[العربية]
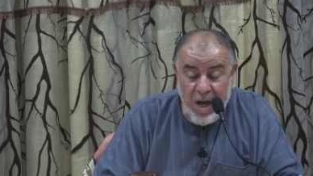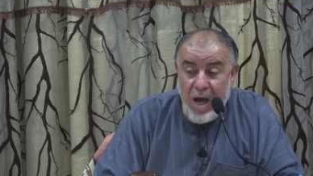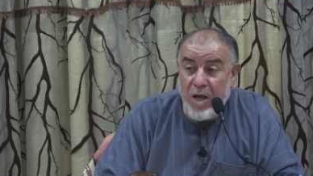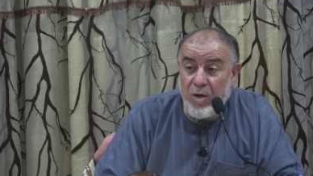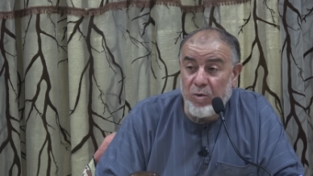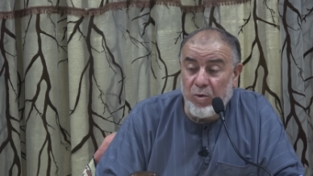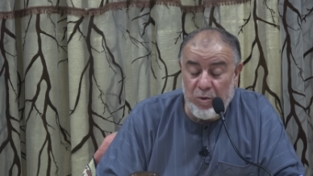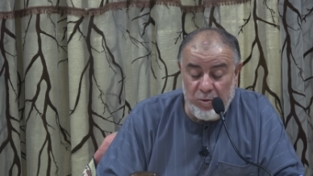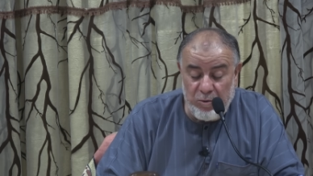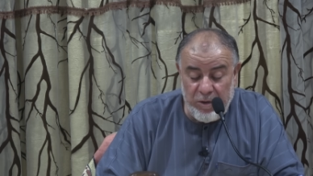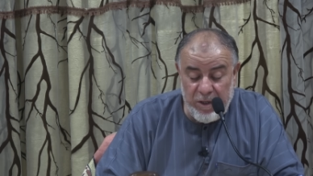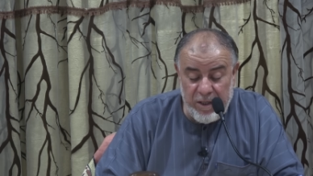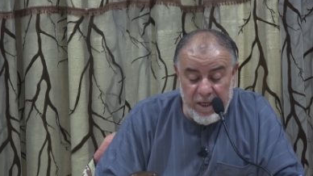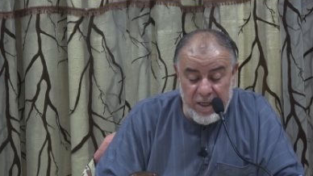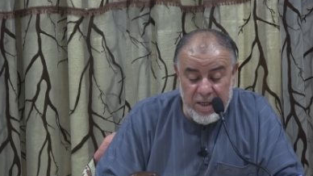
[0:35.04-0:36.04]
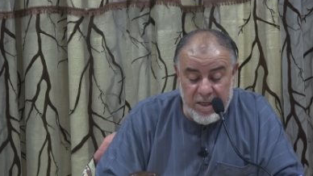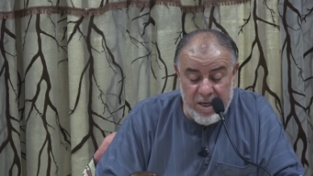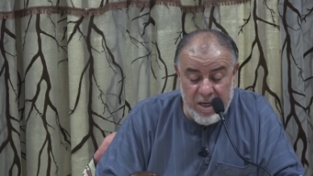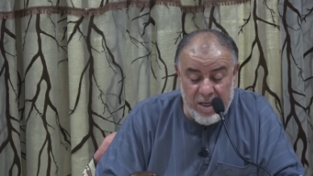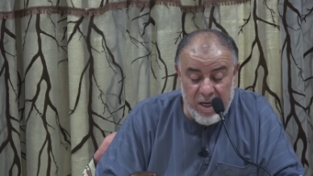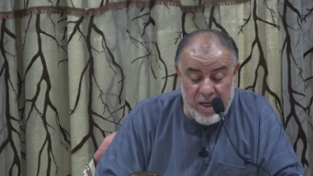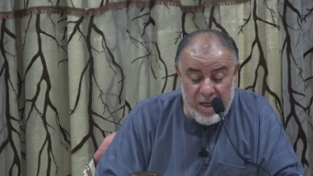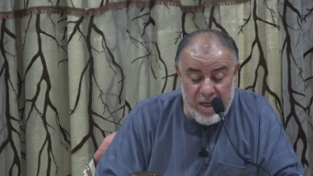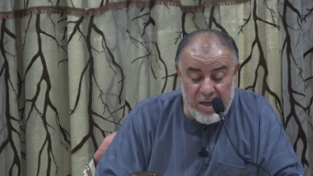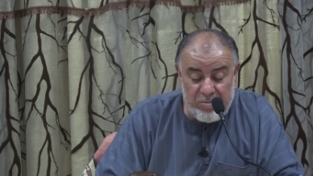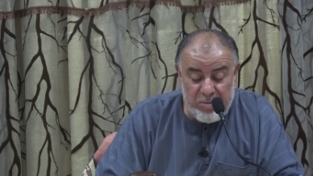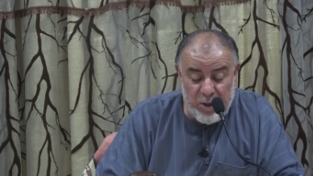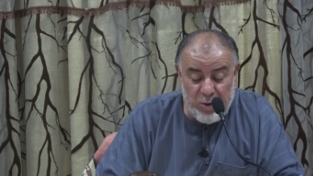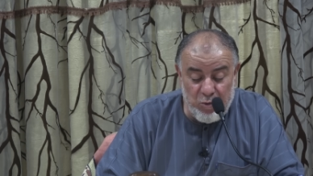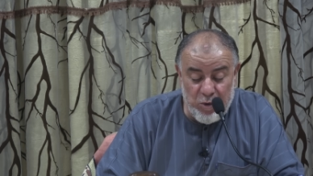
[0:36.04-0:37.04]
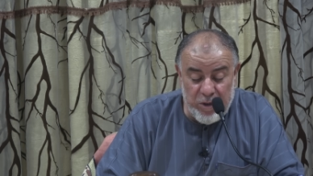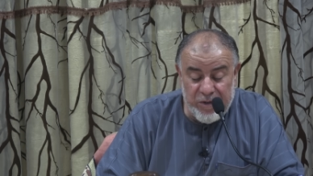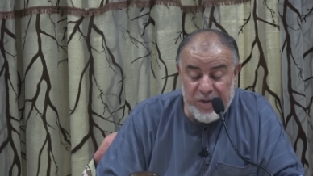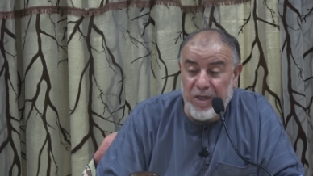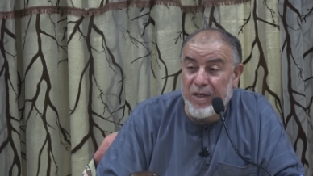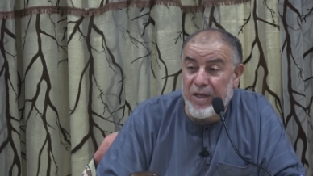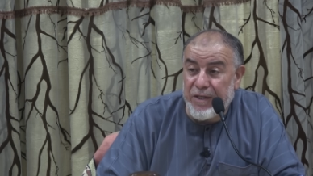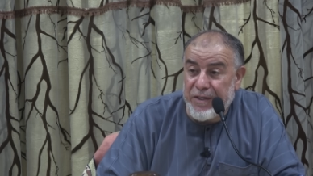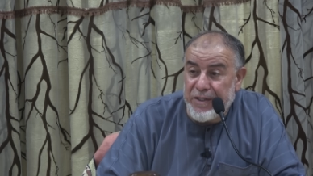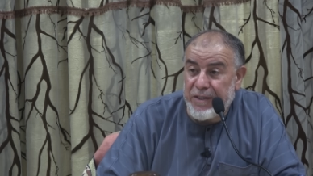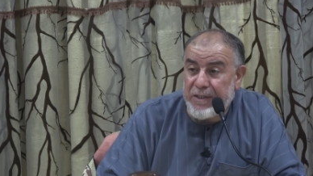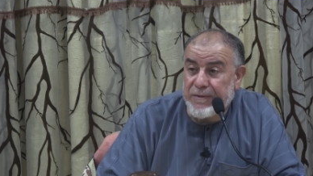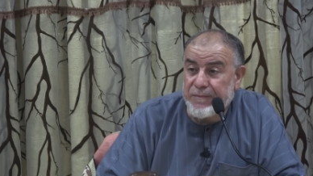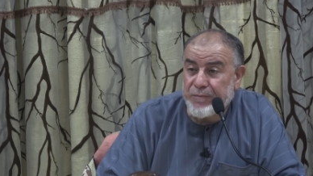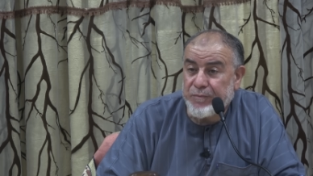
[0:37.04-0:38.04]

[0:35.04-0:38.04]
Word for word: انقل اليك كلاما وصلني